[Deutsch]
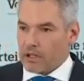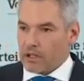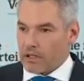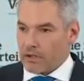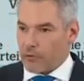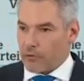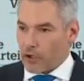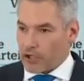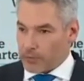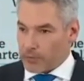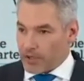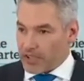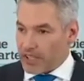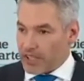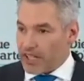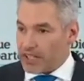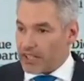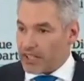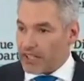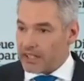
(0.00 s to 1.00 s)
Die
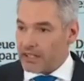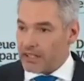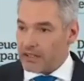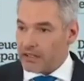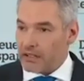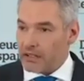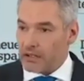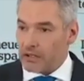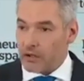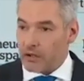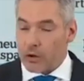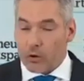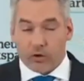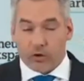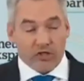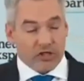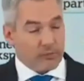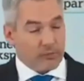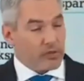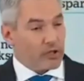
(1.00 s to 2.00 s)
Volkspartei hat eine
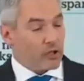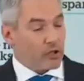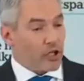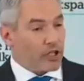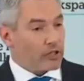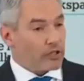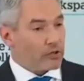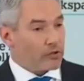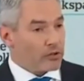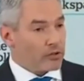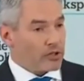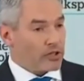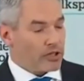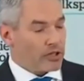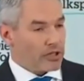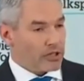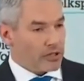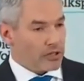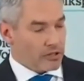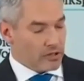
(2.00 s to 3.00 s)
große Bedeutung
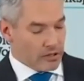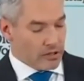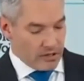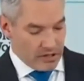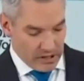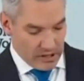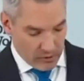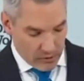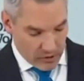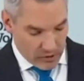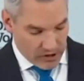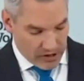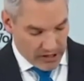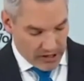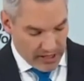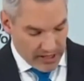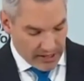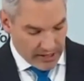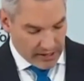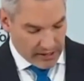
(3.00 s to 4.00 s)
in
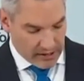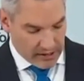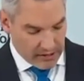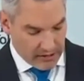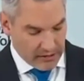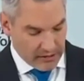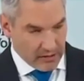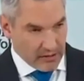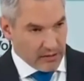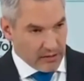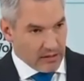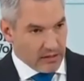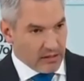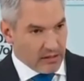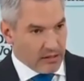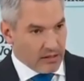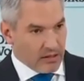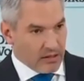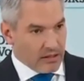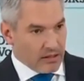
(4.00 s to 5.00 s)
Österreich.
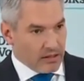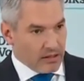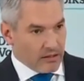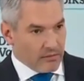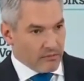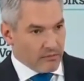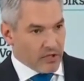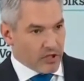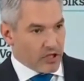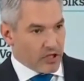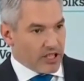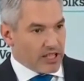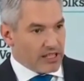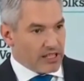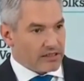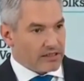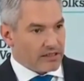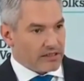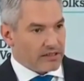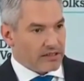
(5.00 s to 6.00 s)
Wir
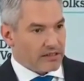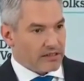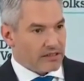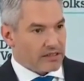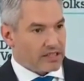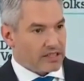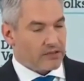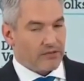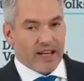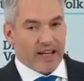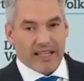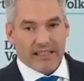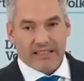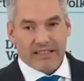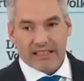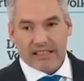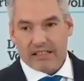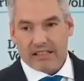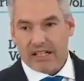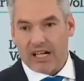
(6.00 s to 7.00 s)
stellen zwei
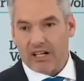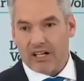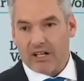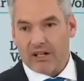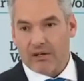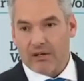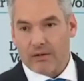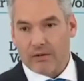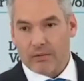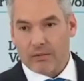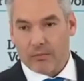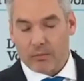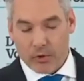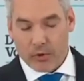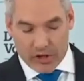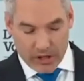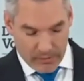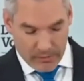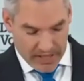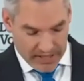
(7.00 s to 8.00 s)
Drittel aller
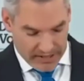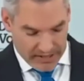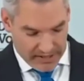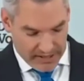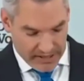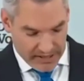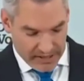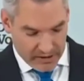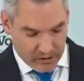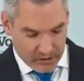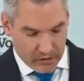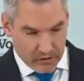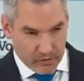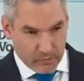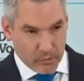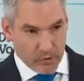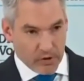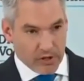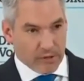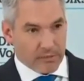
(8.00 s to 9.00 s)
Bürgermeisterinnen
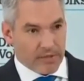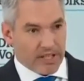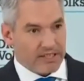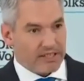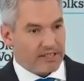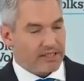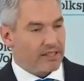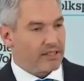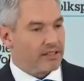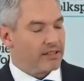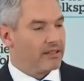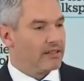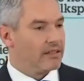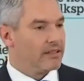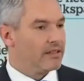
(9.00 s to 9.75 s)
und Bürgermeister